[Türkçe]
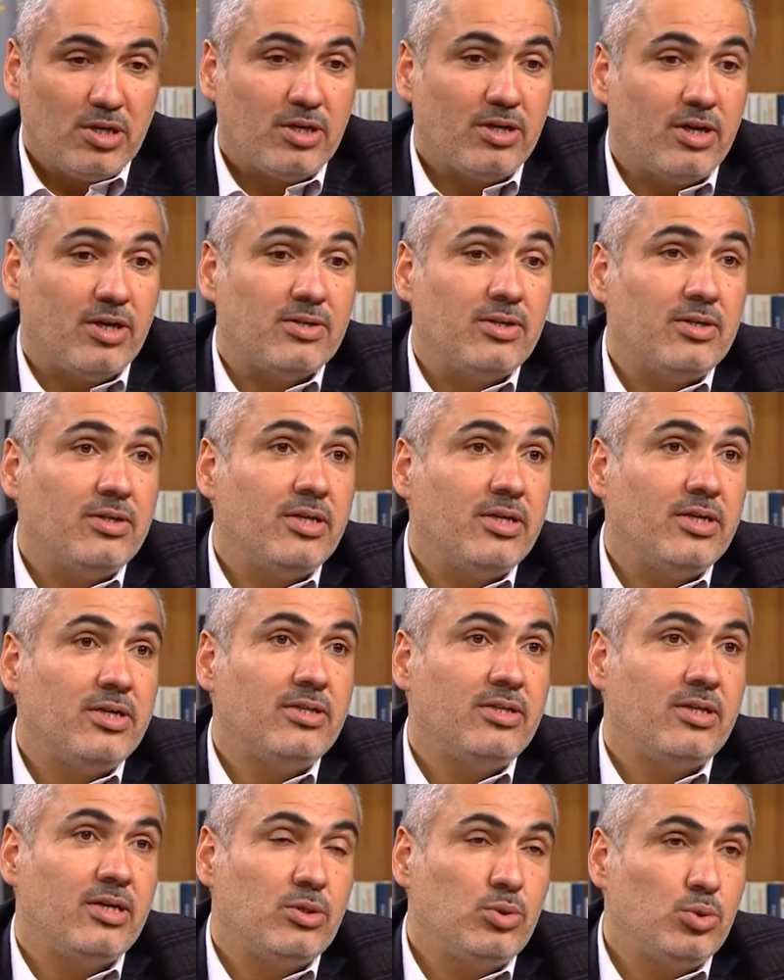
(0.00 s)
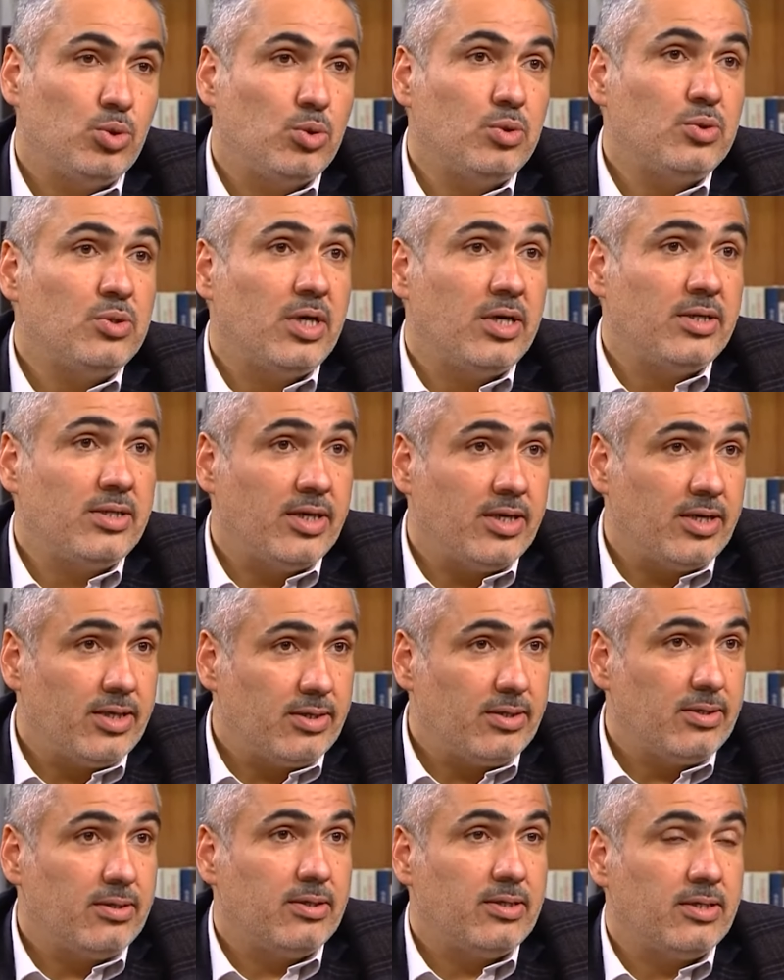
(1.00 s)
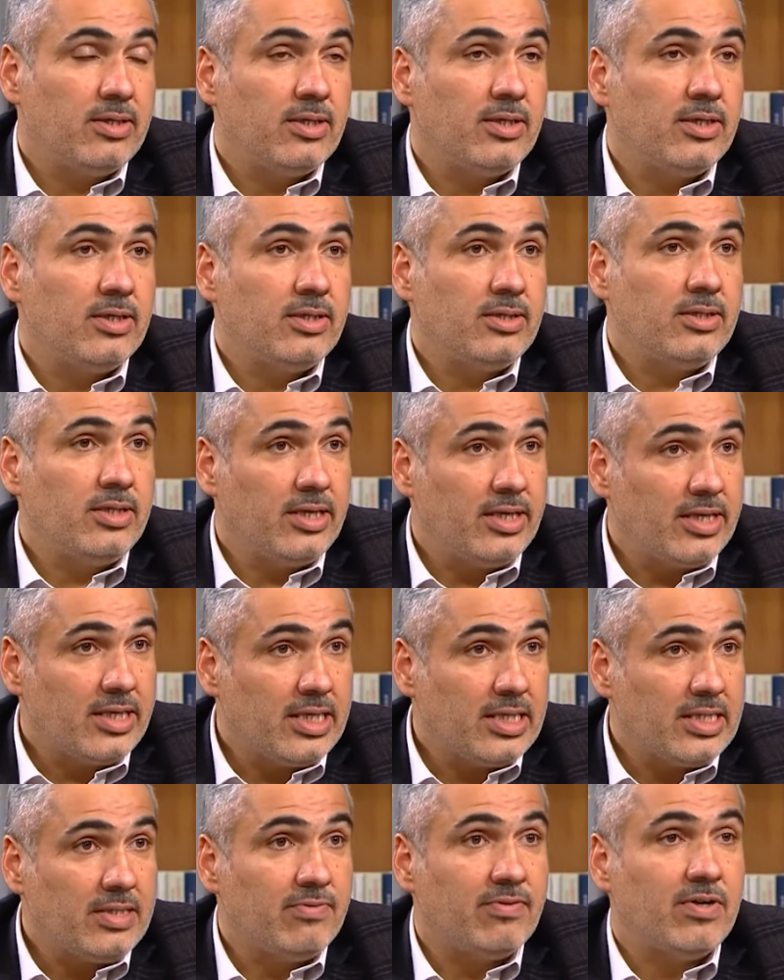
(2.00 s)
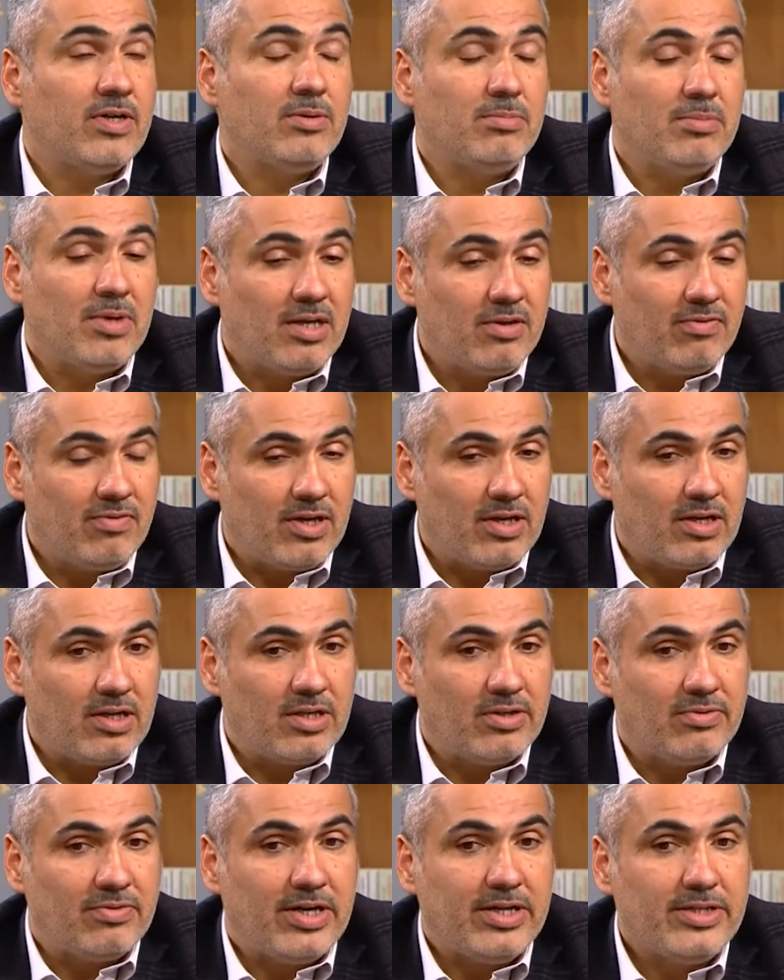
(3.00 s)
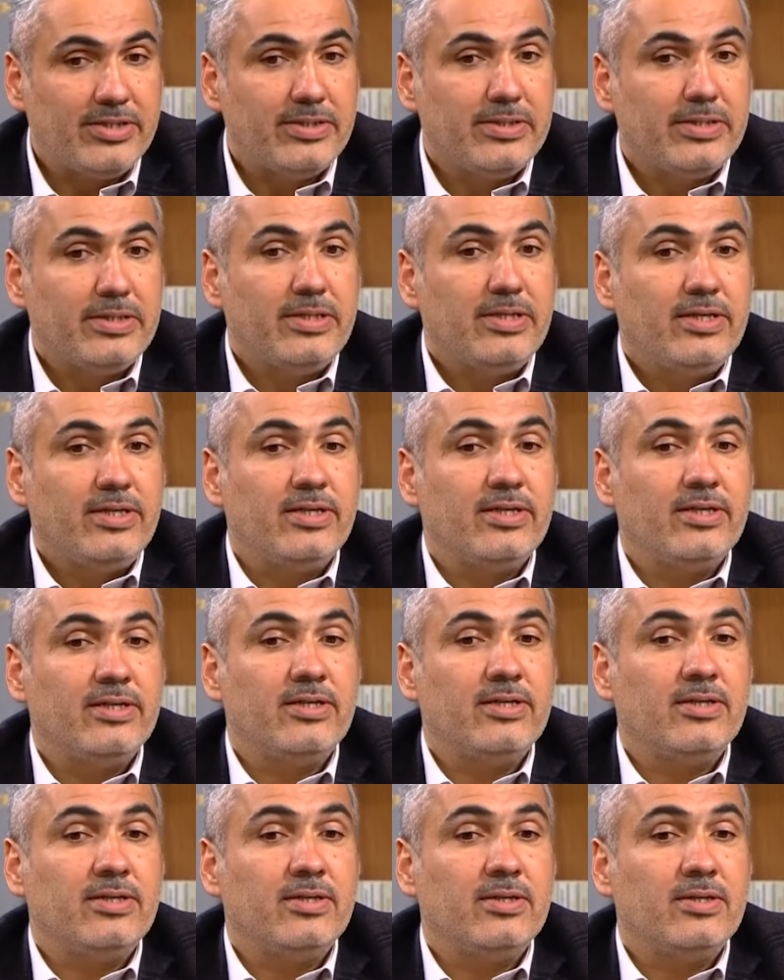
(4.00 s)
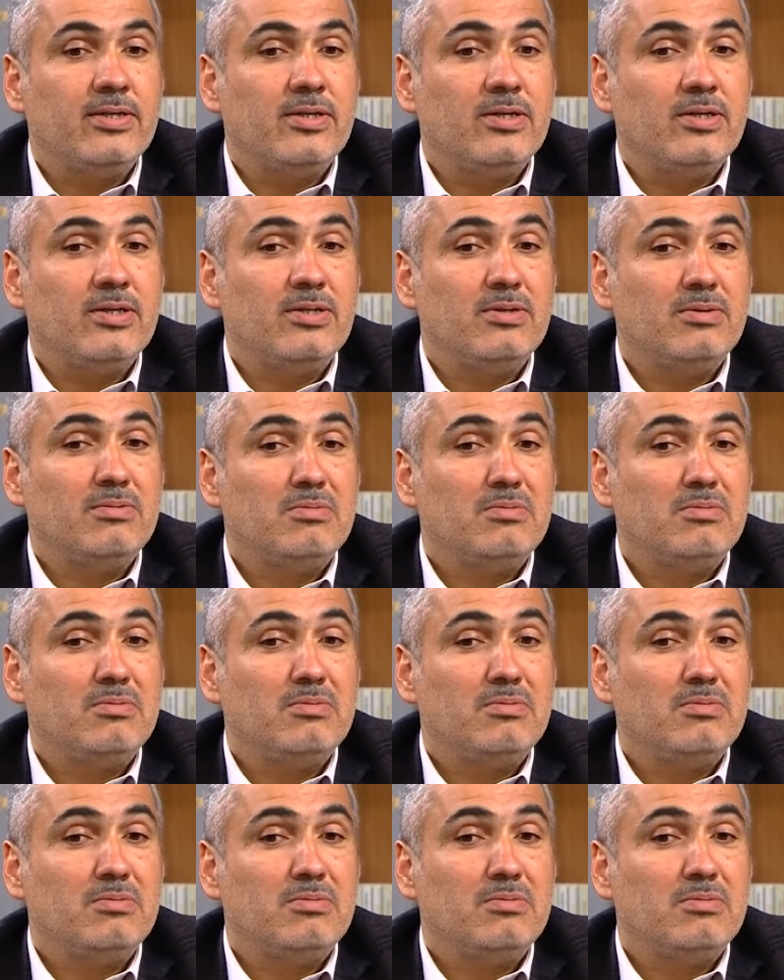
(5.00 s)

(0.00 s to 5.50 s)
Kadınların da çok sayıda e, terekesi var, mal varlığı var. E,